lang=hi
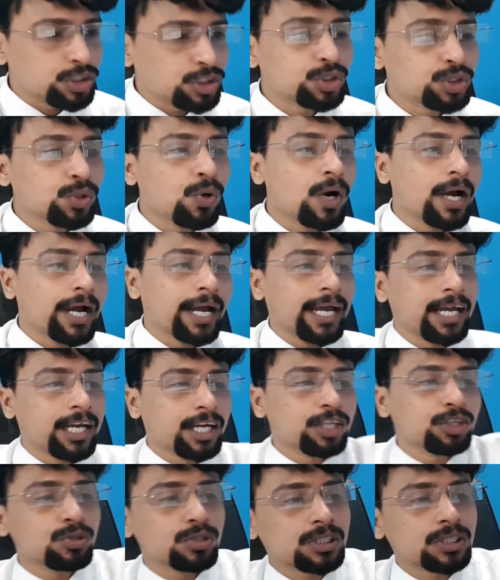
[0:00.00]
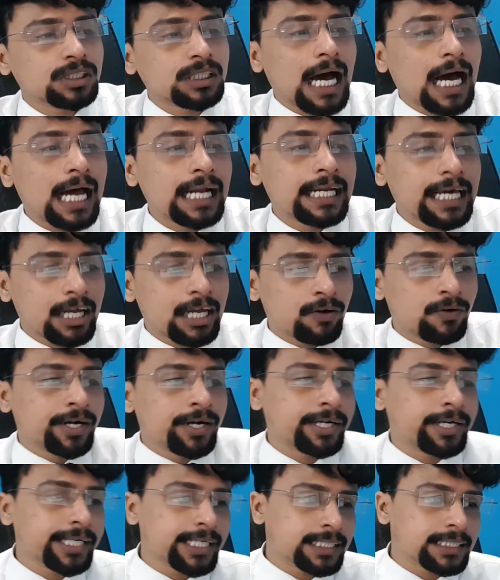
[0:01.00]
जो है हिंदुस्तान
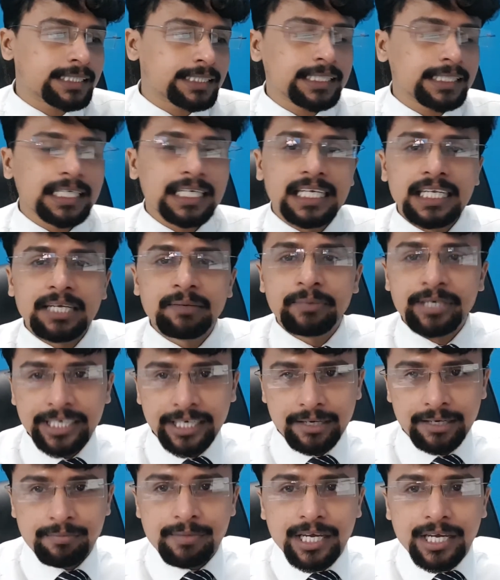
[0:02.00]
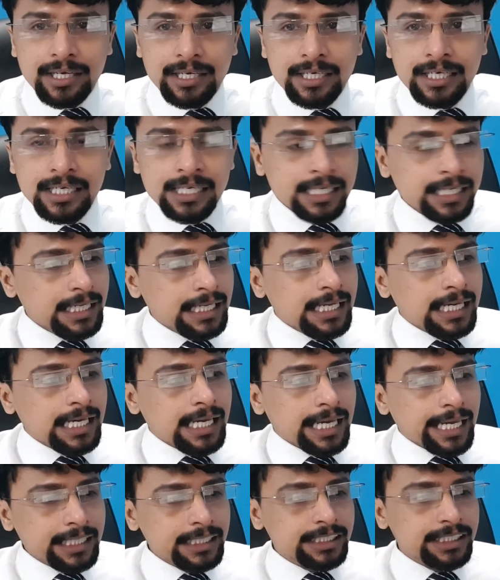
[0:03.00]
एरोनोटिक्स लिमिटेड में
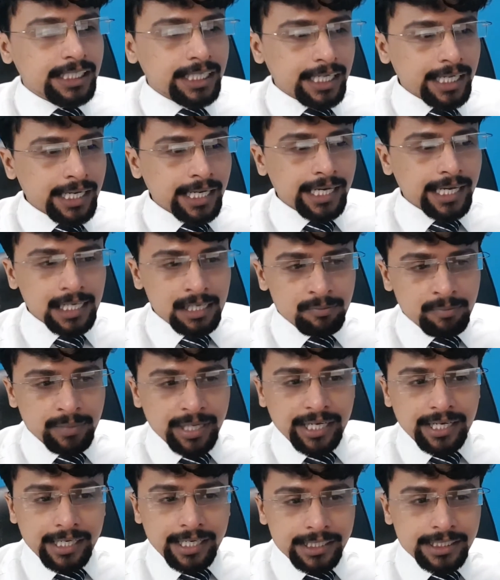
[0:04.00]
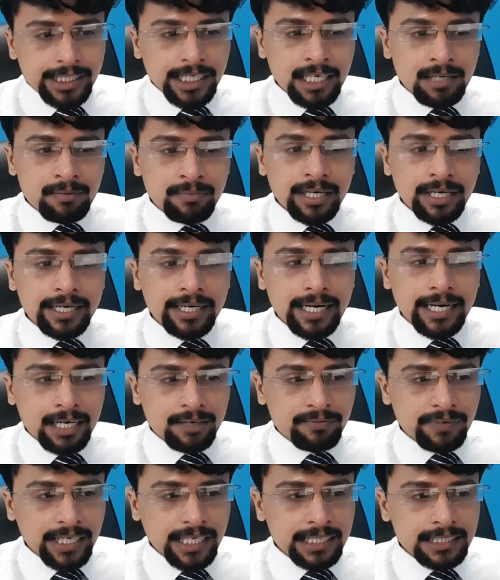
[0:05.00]
एच ए एल में एच ए एल में
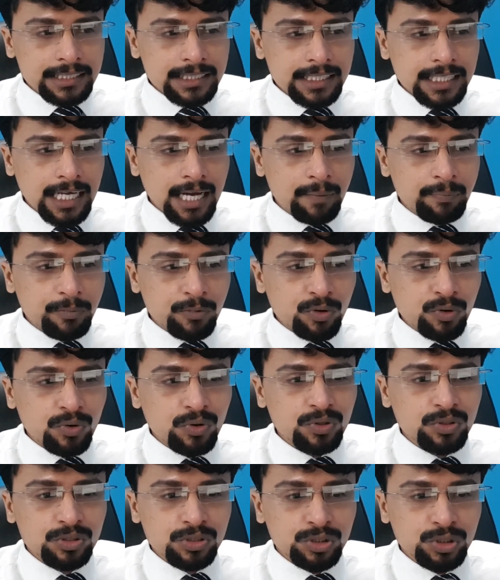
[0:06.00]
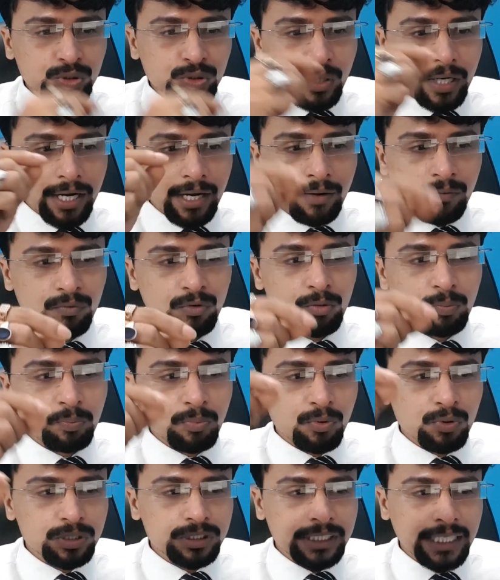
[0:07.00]
डायरेक्ट वैकेंसी आपको जो है वो
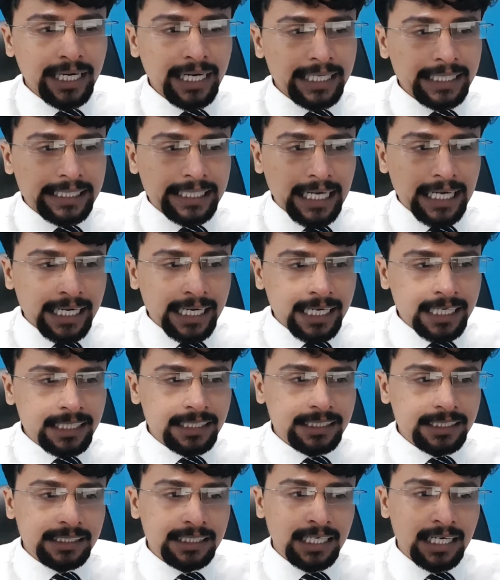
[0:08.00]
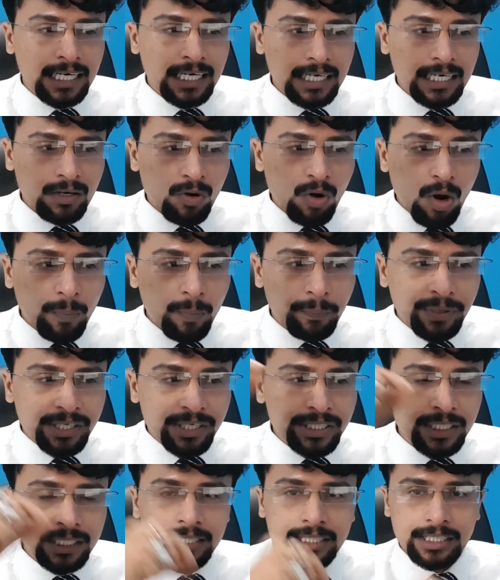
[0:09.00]
पोस्ट है डायरेक्टर
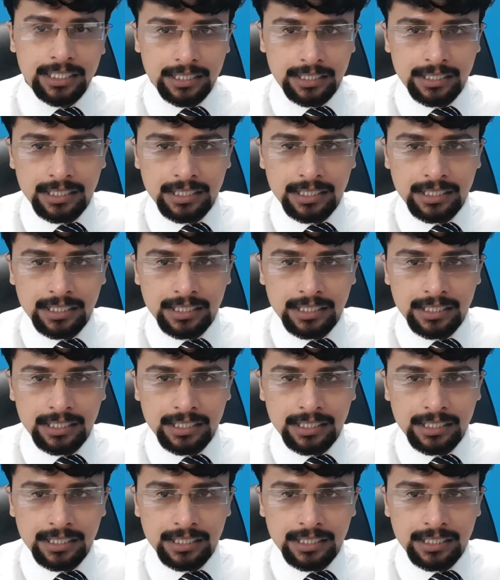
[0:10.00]
ऑपरेशन की